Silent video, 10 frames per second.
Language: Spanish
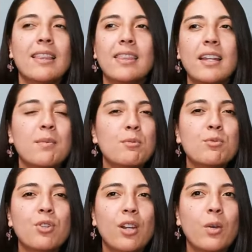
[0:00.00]
tenemos
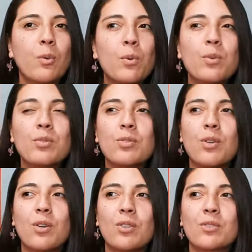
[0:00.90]
muchos
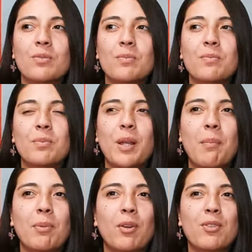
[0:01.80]
recursos, por
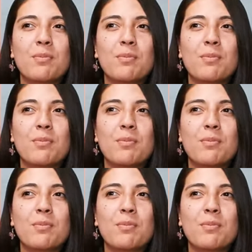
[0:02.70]
ejemplo, los